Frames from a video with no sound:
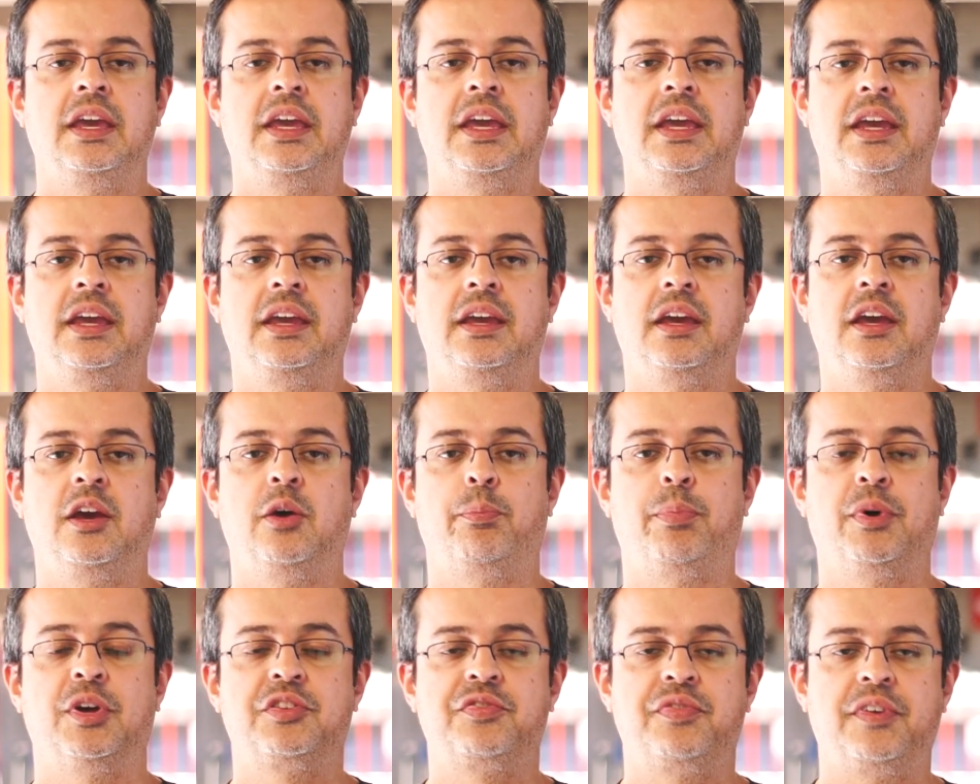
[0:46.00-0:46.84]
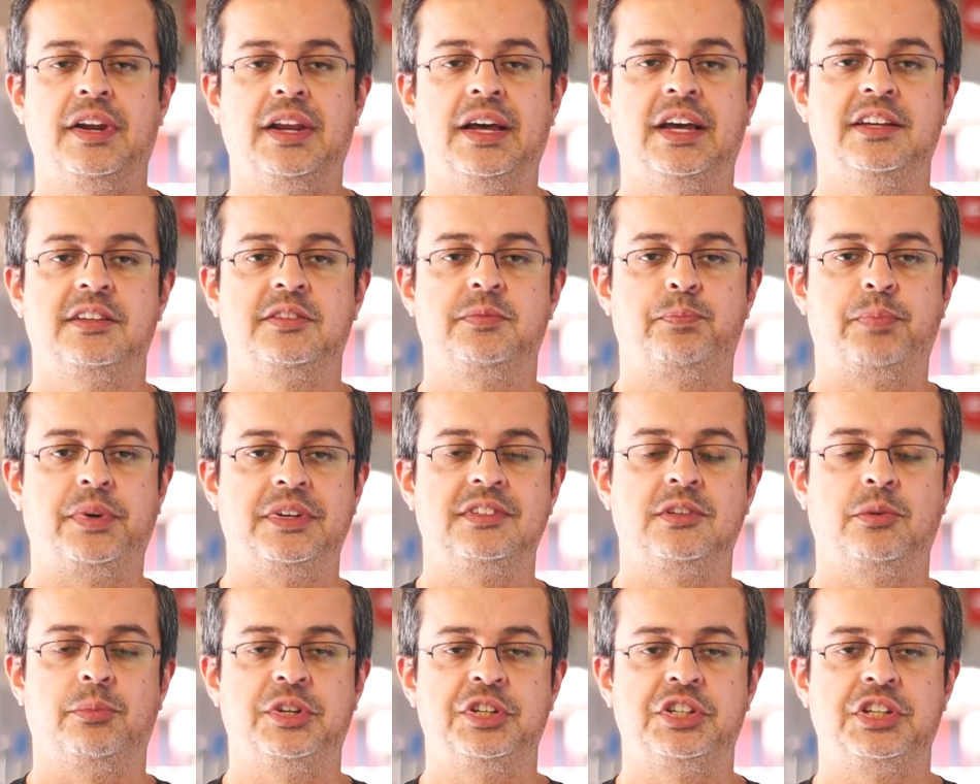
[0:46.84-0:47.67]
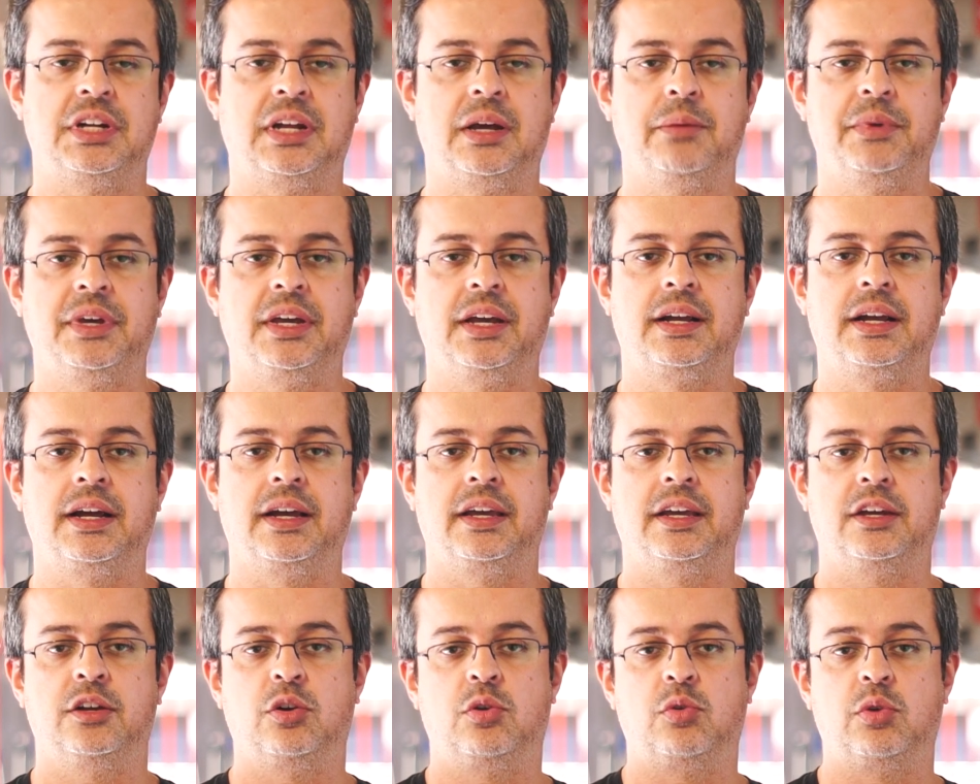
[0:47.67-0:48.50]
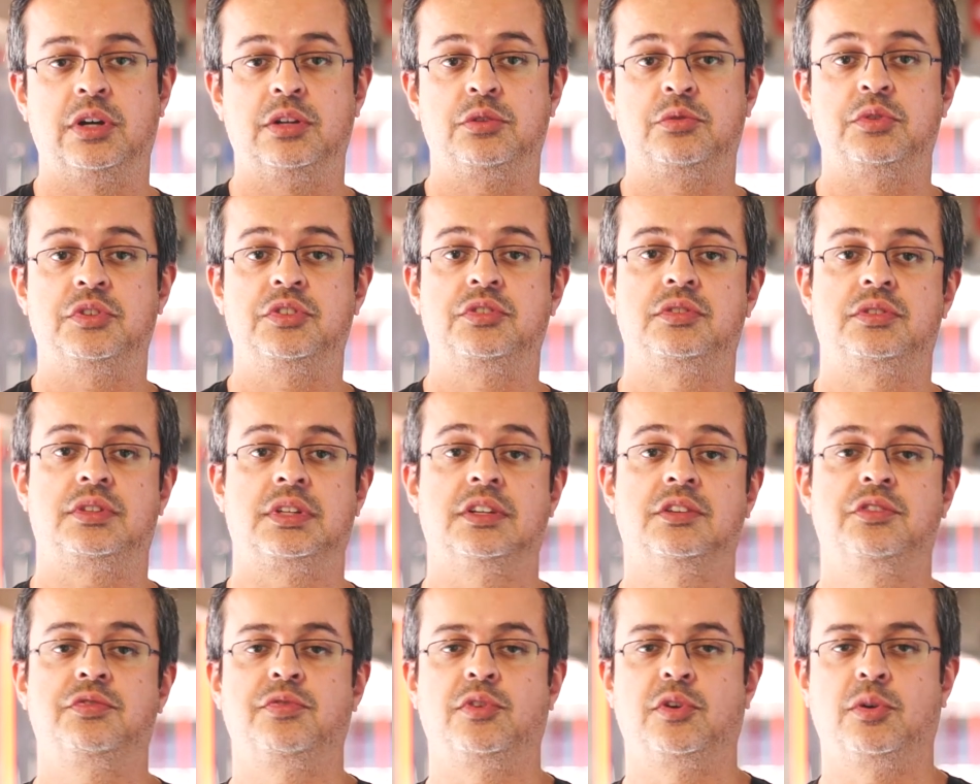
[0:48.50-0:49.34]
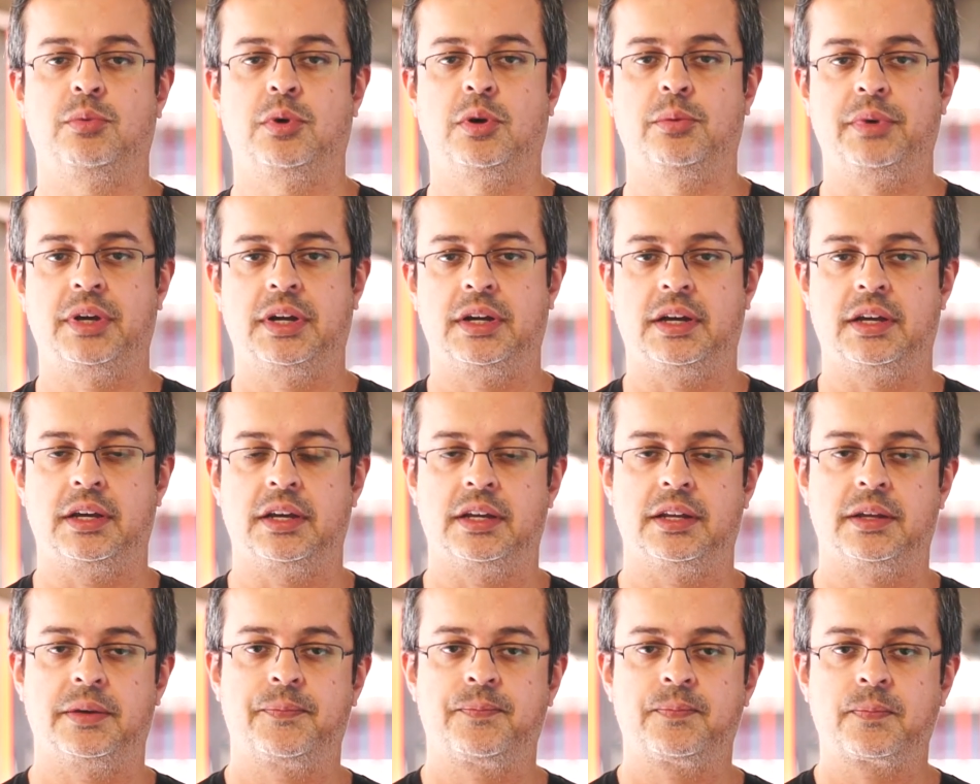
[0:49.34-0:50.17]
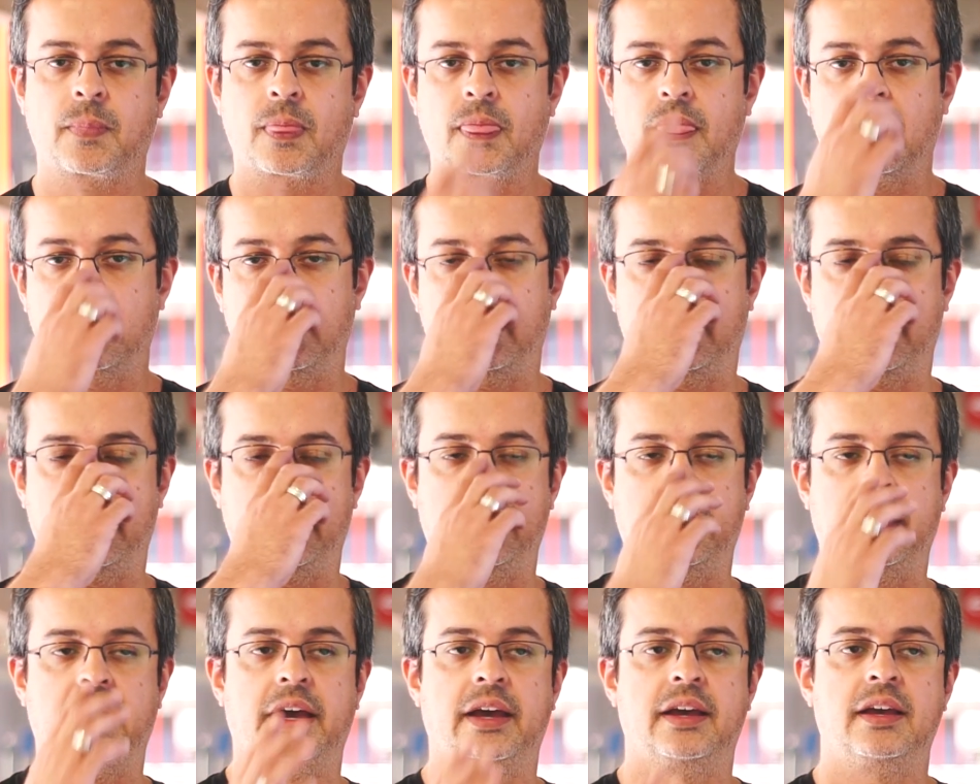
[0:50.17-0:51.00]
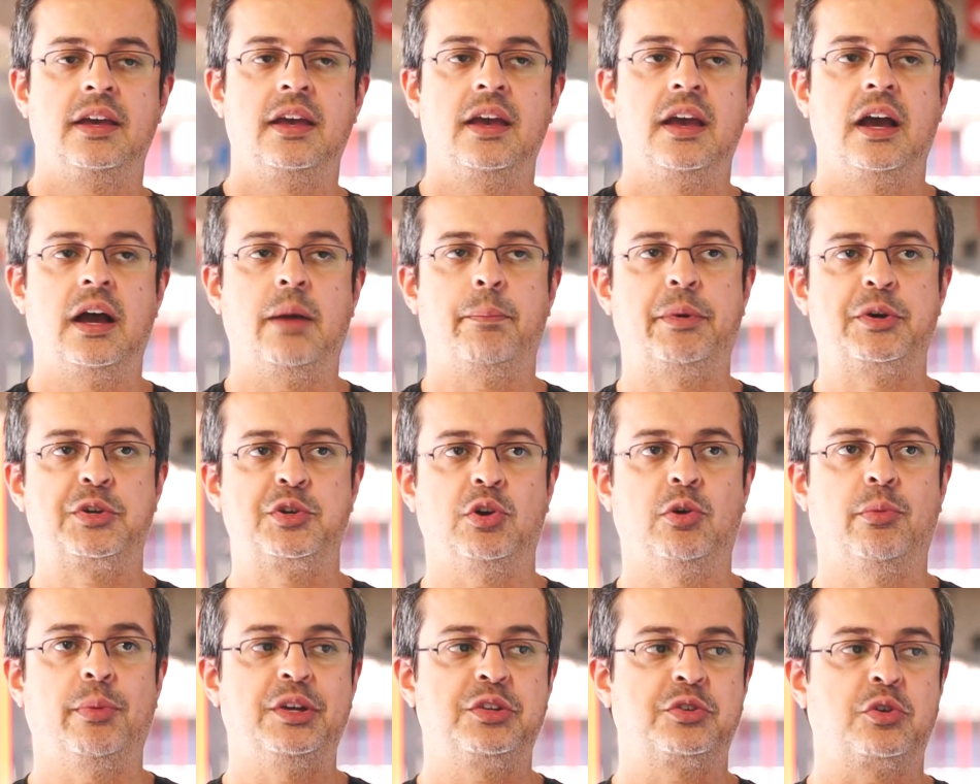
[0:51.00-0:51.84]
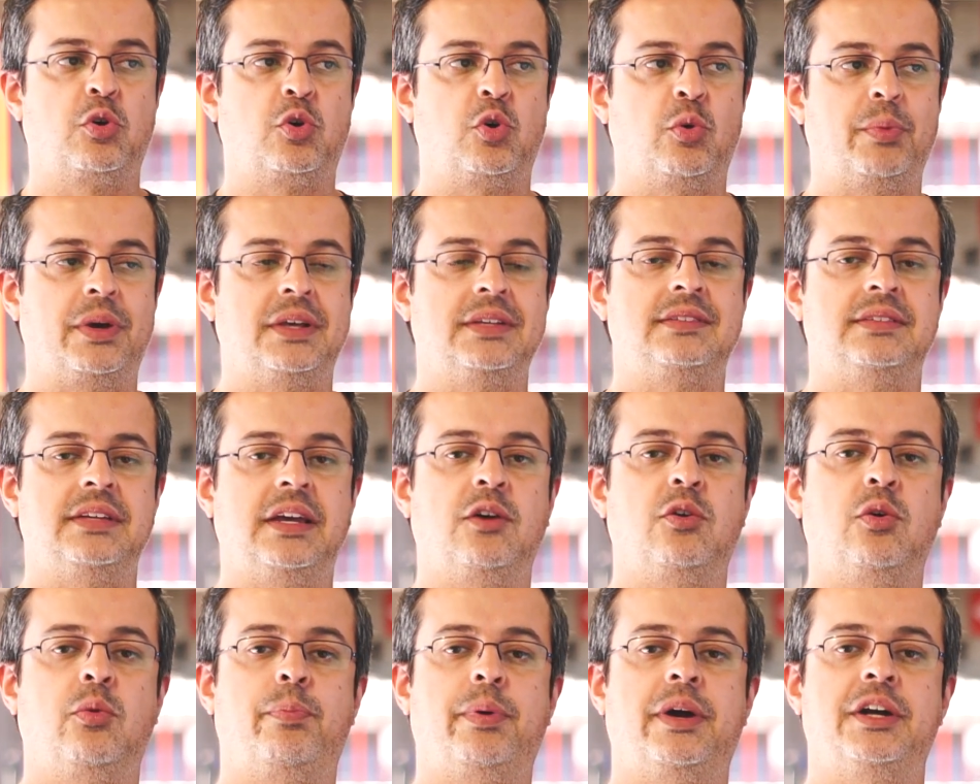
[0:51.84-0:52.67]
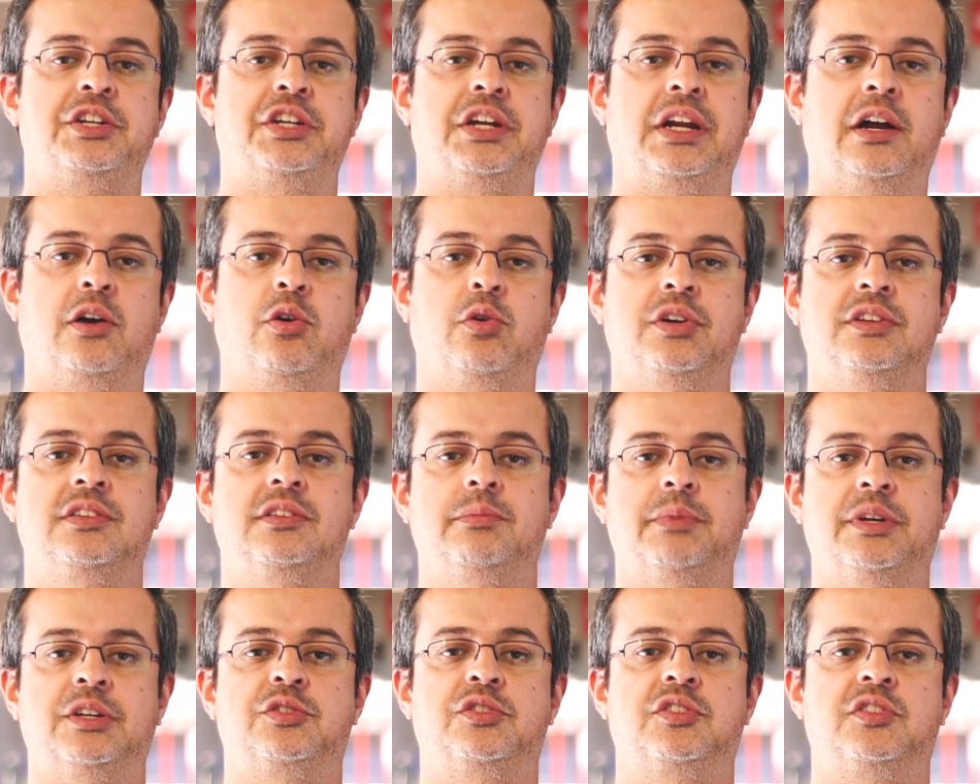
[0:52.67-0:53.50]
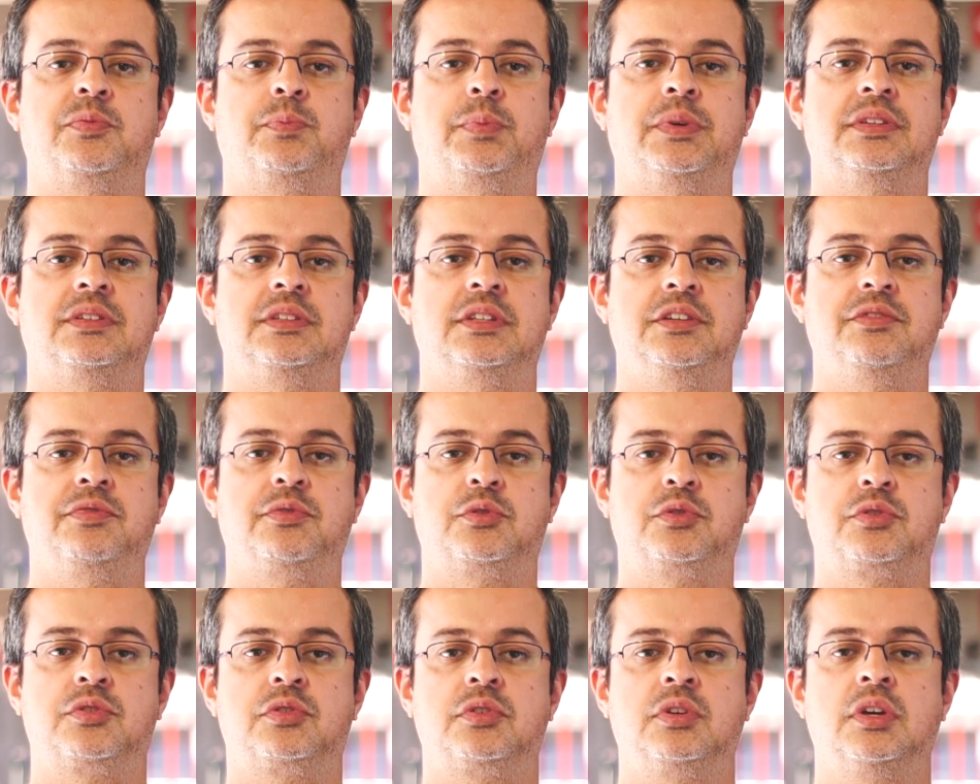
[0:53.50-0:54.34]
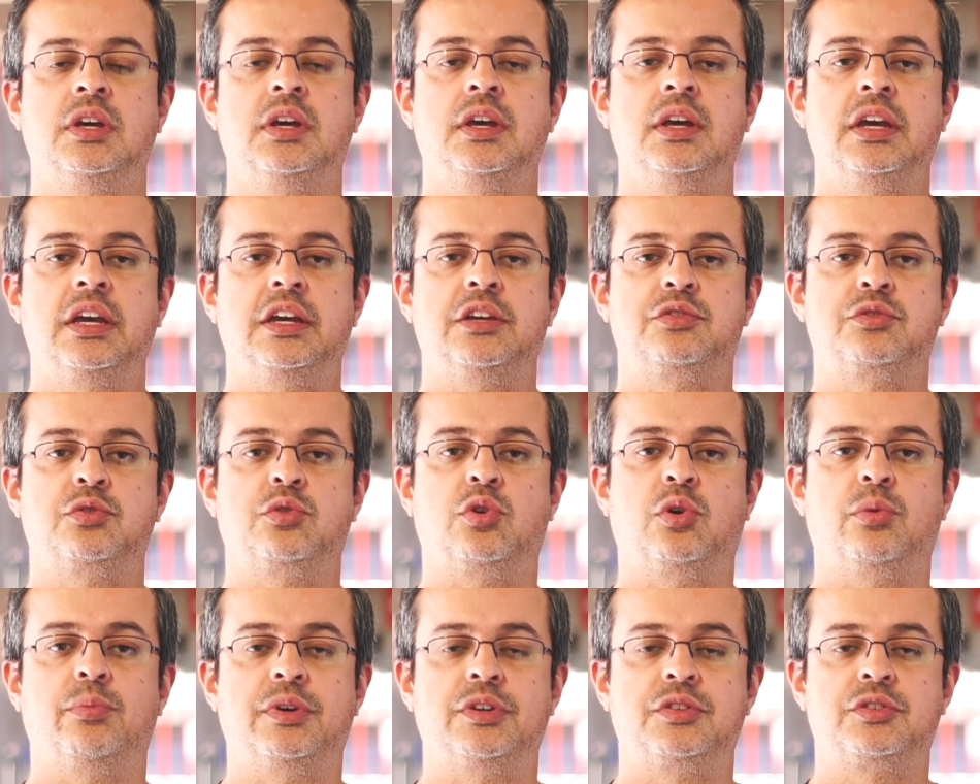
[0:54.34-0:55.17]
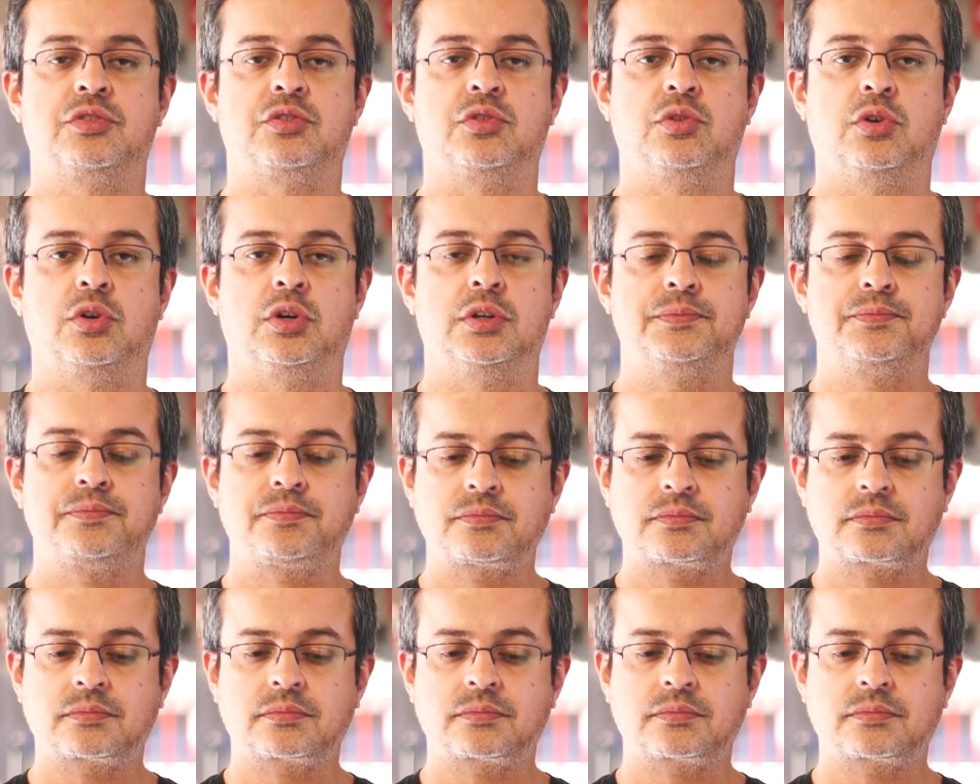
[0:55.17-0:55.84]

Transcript: E eu posso falar, especialmente na minha carreira, o quanto isso transformou a minha carreira. É, particularmente que eu comecei a compartilhar conhecimentos específicos, isso começou